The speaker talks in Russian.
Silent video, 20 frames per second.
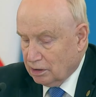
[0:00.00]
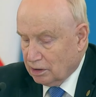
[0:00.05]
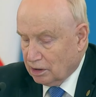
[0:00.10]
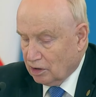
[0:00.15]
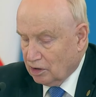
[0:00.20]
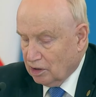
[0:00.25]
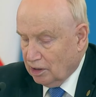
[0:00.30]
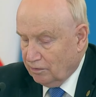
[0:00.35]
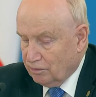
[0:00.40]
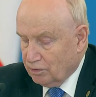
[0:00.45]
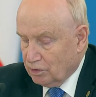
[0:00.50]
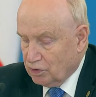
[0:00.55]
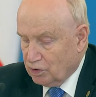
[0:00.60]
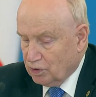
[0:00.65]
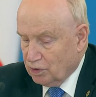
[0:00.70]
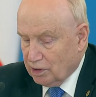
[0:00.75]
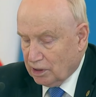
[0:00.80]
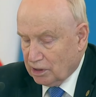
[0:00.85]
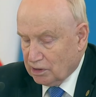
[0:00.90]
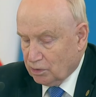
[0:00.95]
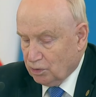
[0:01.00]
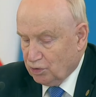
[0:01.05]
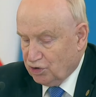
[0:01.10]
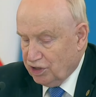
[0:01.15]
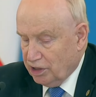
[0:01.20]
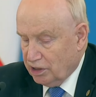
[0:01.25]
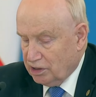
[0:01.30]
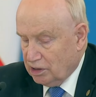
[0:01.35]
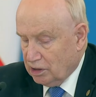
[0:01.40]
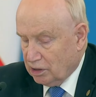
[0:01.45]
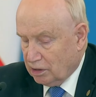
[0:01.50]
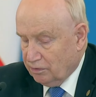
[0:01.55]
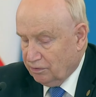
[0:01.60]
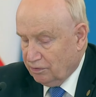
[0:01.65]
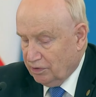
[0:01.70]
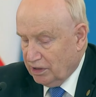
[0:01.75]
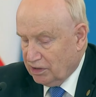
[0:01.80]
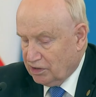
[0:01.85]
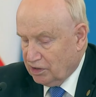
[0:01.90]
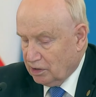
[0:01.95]
глав государств-участников
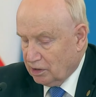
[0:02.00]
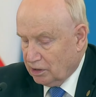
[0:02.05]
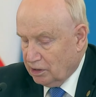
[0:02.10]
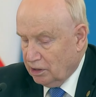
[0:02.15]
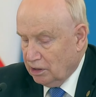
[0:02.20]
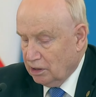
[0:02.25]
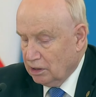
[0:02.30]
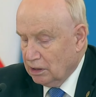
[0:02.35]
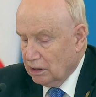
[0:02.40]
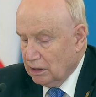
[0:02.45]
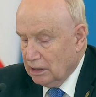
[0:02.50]
СНГ